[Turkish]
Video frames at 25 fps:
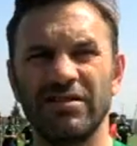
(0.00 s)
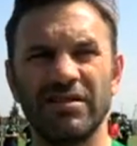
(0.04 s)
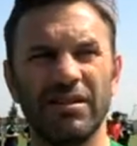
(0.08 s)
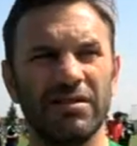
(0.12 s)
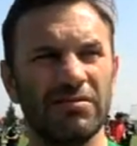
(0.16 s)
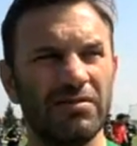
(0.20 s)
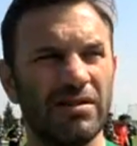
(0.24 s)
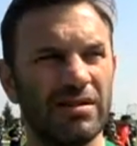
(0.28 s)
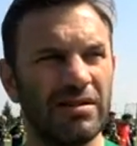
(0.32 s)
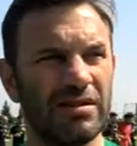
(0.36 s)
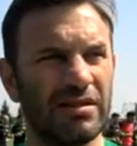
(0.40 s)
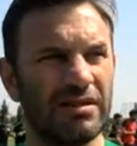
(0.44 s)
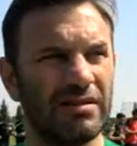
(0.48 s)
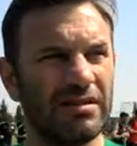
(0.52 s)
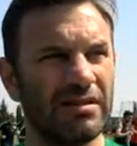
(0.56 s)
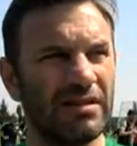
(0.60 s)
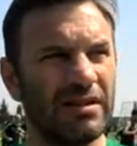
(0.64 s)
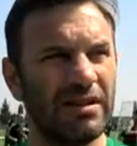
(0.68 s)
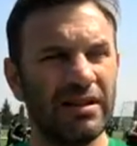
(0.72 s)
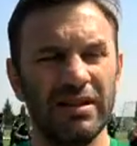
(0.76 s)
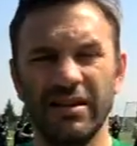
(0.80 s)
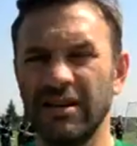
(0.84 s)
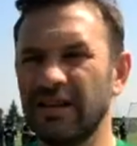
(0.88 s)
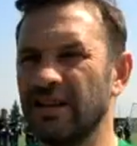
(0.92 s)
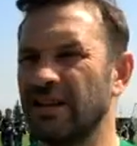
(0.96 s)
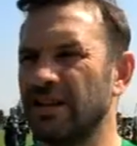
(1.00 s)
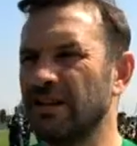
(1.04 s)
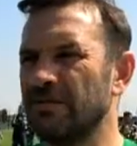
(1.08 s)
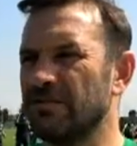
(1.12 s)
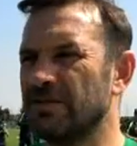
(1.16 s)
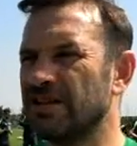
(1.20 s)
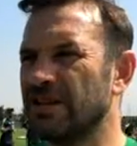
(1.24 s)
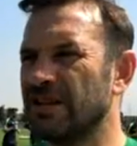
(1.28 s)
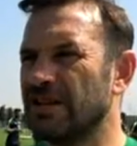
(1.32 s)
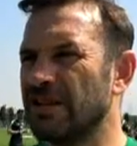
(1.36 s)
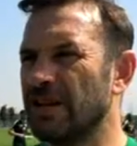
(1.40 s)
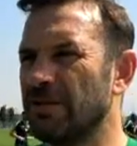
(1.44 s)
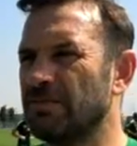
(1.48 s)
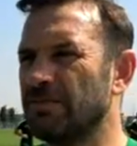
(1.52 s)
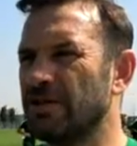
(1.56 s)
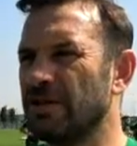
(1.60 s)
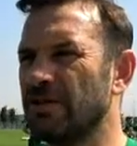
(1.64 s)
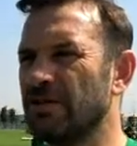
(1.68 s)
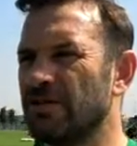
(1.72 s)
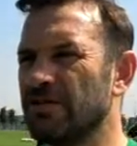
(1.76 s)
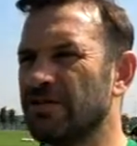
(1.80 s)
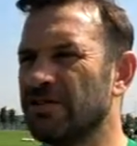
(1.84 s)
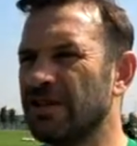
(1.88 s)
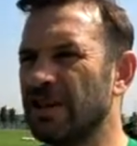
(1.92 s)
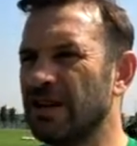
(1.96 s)
Tabii ki kimse tepki
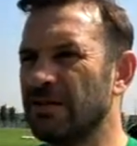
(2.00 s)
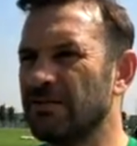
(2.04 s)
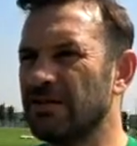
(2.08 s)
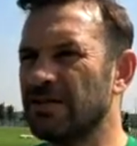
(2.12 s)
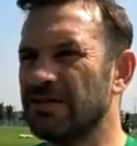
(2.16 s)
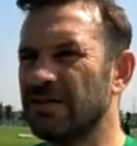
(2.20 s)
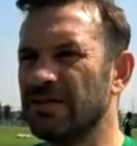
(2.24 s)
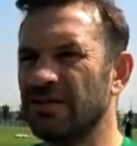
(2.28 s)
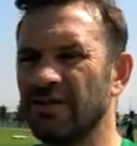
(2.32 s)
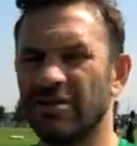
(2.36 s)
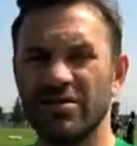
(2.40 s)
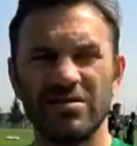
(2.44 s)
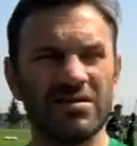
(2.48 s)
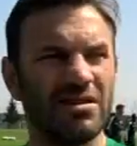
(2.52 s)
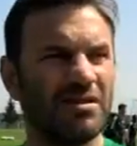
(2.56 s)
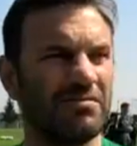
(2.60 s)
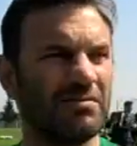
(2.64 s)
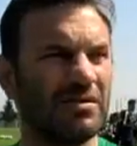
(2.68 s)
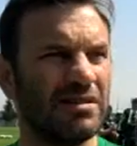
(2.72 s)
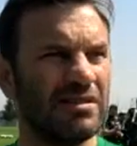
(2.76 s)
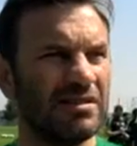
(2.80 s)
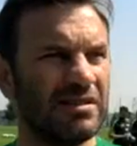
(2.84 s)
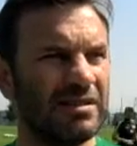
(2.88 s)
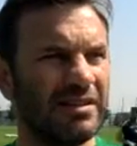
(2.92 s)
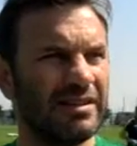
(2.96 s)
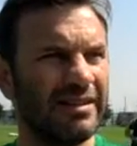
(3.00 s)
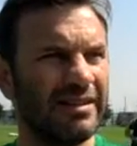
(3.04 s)
göstermesin diyoruz ama